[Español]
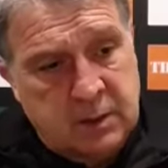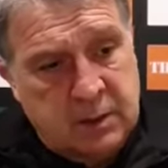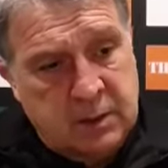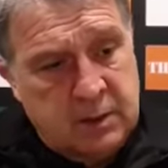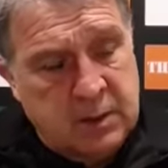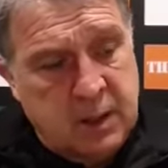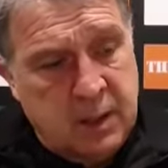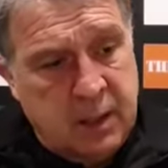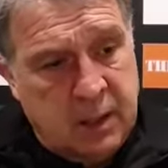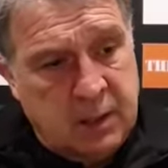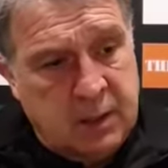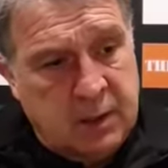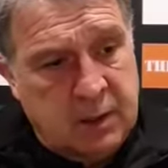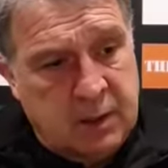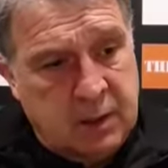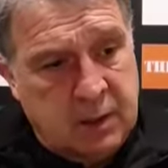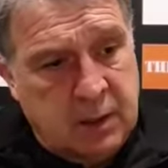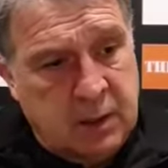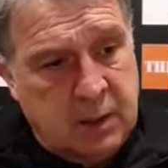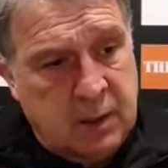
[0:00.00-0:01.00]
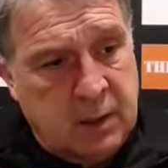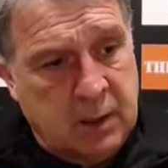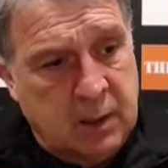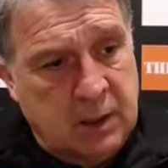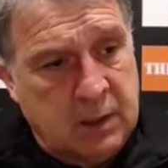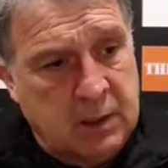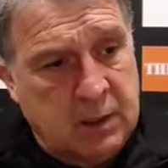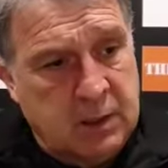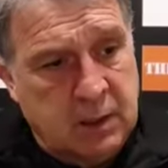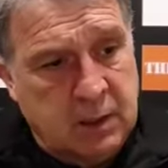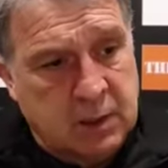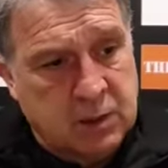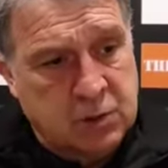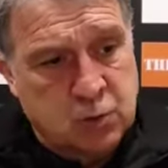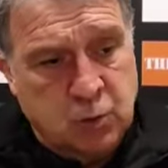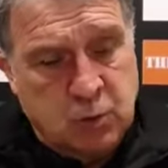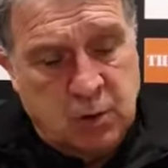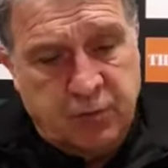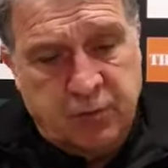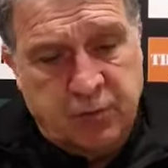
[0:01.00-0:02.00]
este, tiene
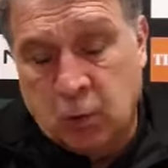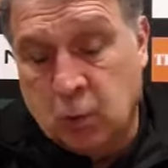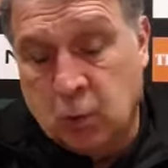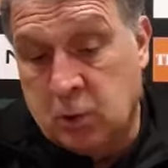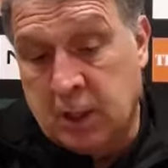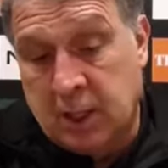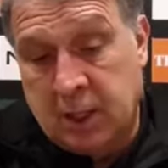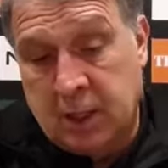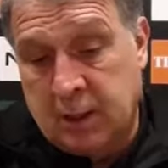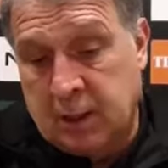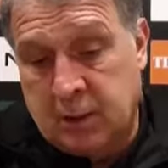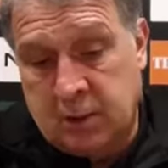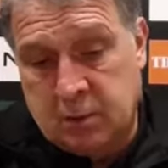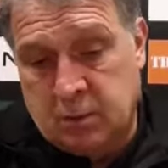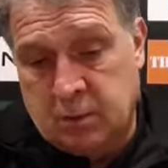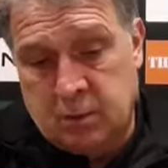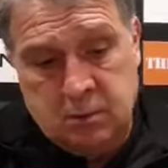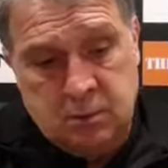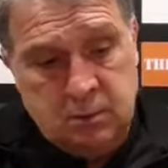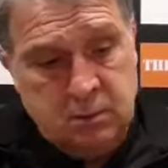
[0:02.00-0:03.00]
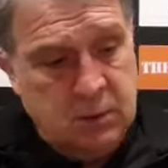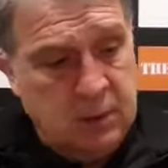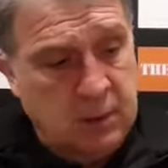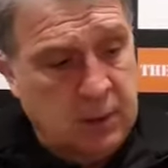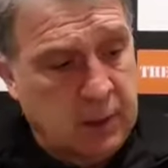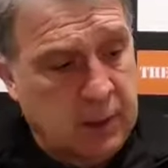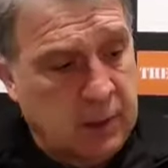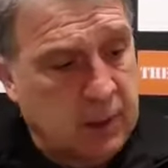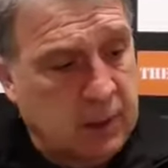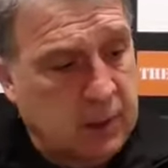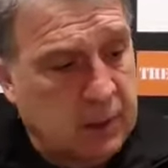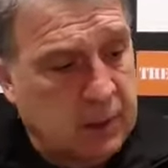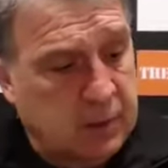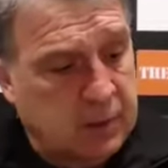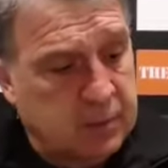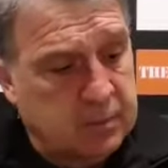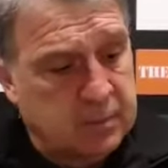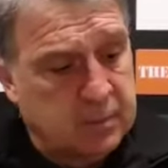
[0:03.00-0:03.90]
sus dificultades, ¿no? Eh,